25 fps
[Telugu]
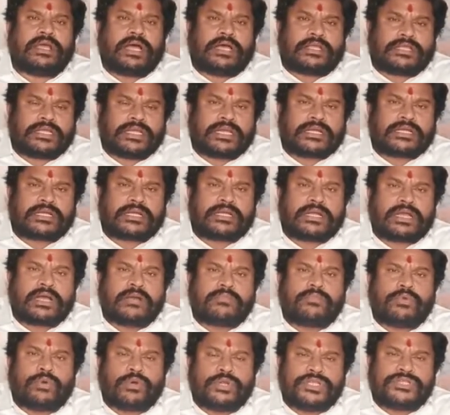అదే రకంగా
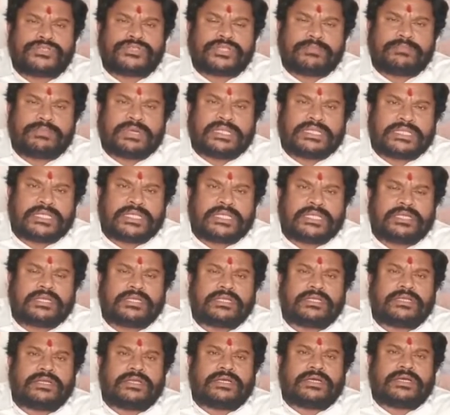పోలీస్ సిబ్బంది
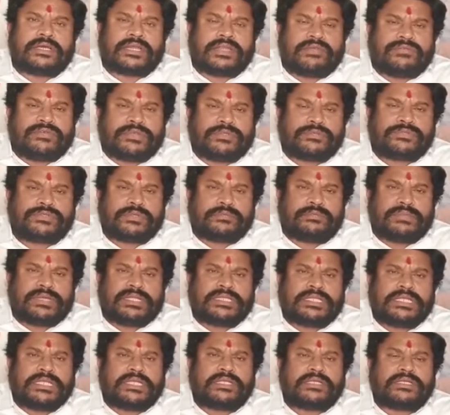రెవెన్యూ
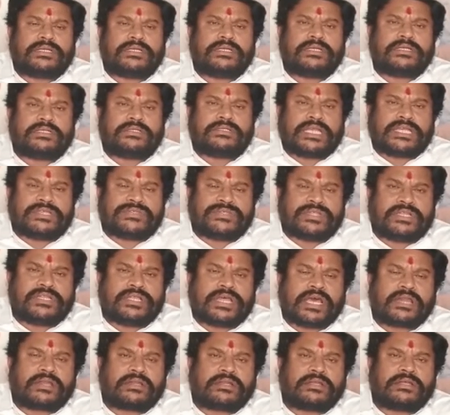సిబ్బంది
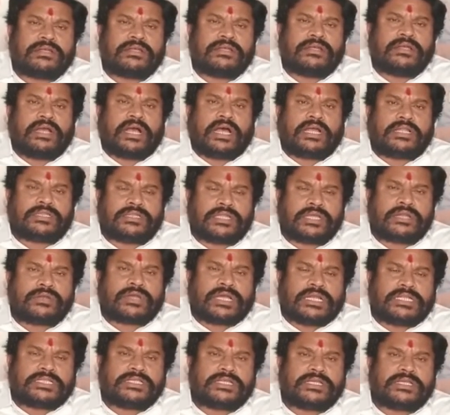తహసీల్దార్ అందరూ
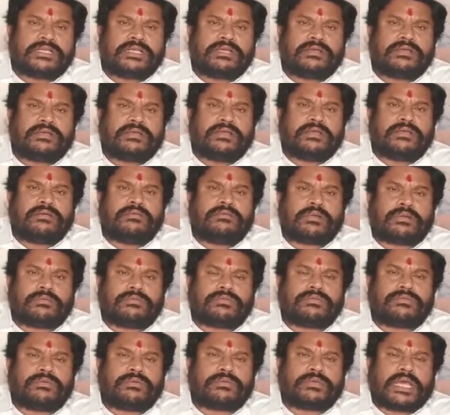కలిసి
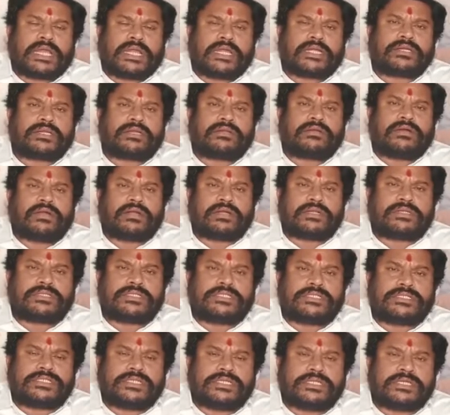ప్రభుత్వ కలెక్టర్కి ఆర్డర్స్
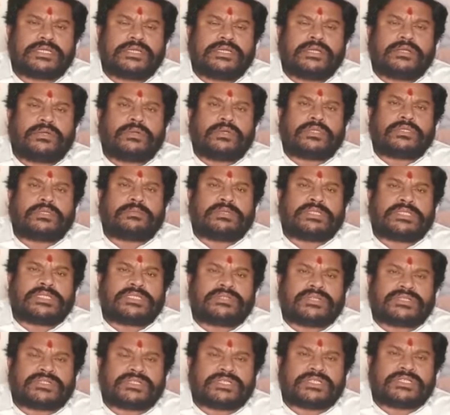ఇచ్చి కొంతమంది
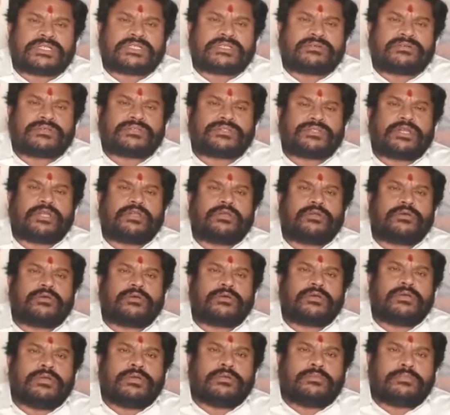స్వచ్ఛంద సంస్థలను
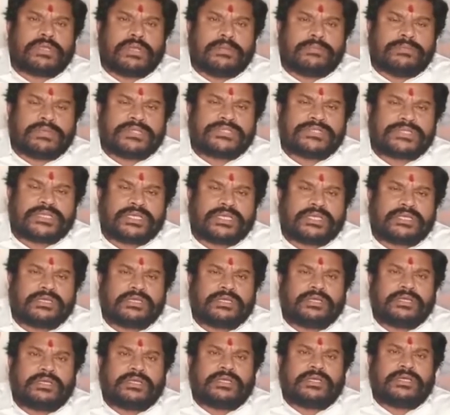పిలిపించి
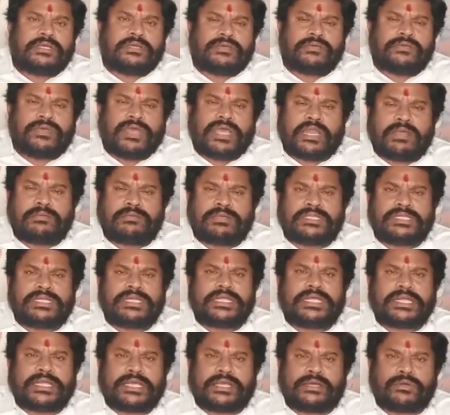ఈ వేల
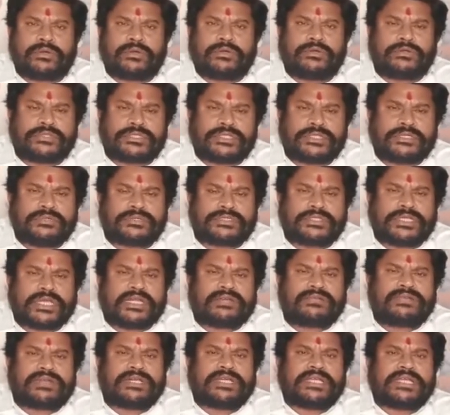మందిని రింగ్ రోడ్ నుంచి
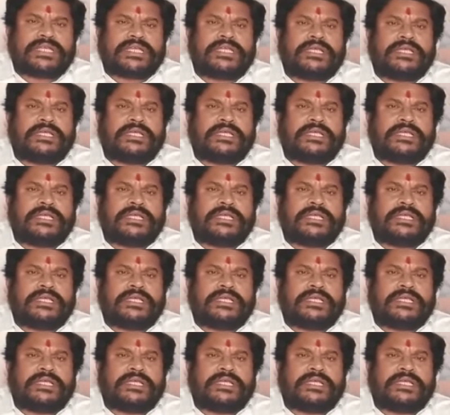వచ్చేటువంటి